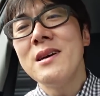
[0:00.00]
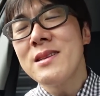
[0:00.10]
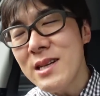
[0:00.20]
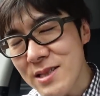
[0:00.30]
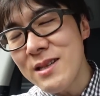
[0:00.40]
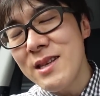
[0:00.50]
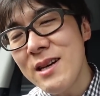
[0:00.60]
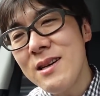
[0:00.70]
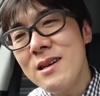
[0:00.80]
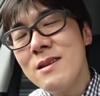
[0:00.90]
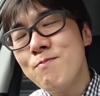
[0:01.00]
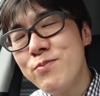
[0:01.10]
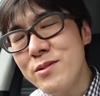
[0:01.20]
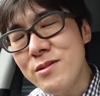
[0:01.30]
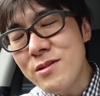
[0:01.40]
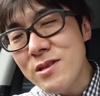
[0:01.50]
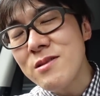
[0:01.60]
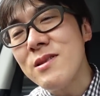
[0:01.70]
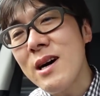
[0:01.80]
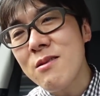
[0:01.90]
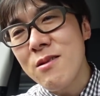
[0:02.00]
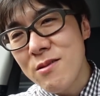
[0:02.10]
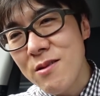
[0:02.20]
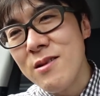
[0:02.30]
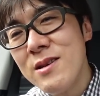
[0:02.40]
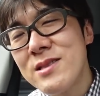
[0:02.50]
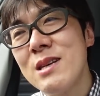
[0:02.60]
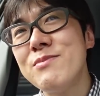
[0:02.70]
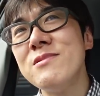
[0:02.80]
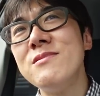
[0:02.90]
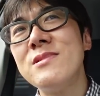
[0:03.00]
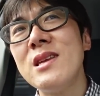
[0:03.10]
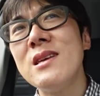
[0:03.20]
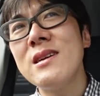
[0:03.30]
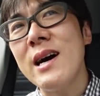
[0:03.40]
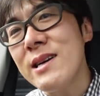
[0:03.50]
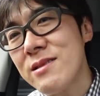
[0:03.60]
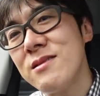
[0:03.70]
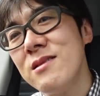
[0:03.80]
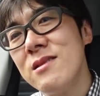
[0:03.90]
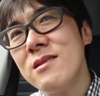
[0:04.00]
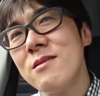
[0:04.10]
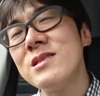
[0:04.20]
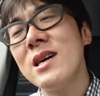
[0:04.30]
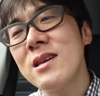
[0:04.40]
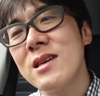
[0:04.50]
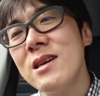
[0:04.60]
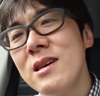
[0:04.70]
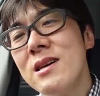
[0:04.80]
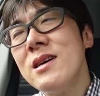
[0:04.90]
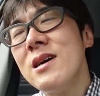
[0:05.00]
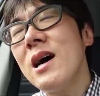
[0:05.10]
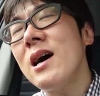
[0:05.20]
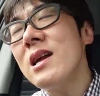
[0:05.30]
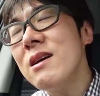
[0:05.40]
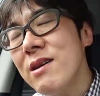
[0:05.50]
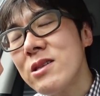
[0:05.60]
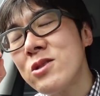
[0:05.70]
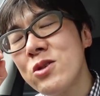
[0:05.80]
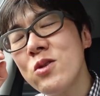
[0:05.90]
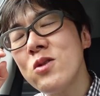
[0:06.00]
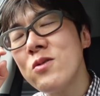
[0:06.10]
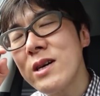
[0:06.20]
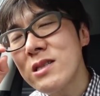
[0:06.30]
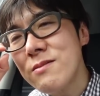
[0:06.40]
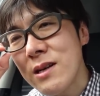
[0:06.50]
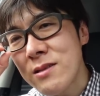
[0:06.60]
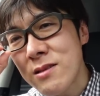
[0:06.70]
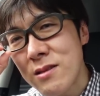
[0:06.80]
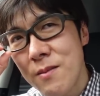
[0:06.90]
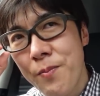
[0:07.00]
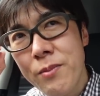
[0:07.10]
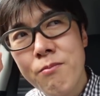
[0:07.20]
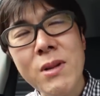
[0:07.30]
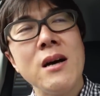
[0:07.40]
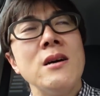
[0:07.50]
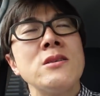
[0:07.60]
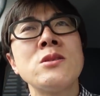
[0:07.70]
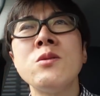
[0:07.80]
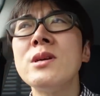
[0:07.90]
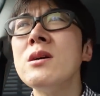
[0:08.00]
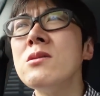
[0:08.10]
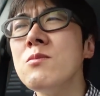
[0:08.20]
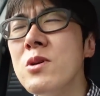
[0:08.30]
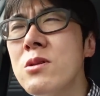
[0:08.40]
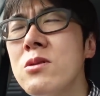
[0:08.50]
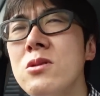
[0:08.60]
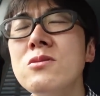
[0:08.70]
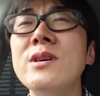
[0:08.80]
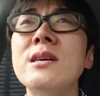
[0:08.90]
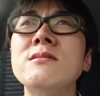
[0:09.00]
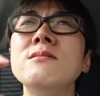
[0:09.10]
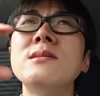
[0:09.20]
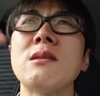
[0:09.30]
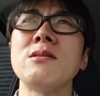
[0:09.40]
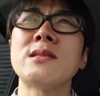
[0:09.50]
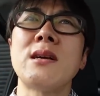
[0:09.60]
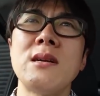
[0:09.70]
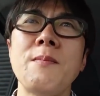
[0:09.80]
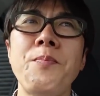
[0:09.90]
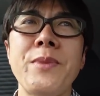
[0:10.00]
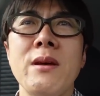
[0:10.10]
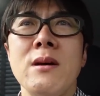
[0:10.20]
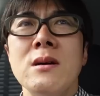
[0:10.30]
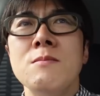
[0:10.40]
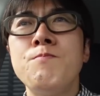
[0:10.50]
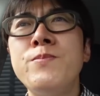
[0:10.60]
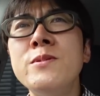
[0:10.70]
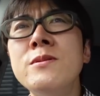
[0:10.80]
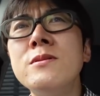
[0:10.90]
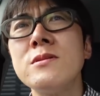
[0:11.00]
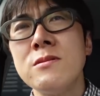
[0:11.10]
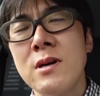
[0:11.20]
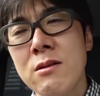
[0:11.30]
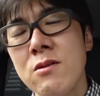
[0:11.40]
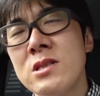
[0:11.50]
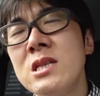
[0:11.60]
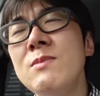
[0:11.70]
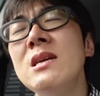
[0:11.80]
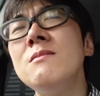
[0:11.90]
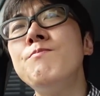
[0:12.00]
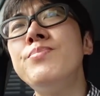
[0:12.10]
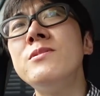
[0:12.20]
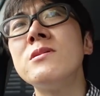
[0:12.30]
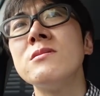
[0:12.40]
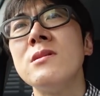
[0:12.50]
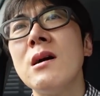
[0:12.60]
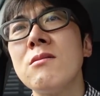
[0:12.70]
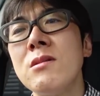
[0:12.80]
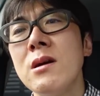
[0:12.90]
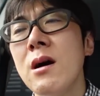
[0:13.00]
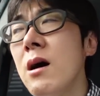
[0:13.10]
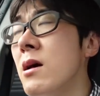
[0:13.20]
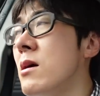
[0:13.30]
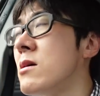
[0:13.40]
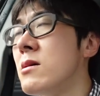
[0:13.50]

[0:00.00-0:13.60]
確かにね、プールの後のセブンティーンアイスの自販機、あれは超ワクワクする。まあ、それのもっと上行くんだとしたらね、プールの後、市民プールの後に、あれ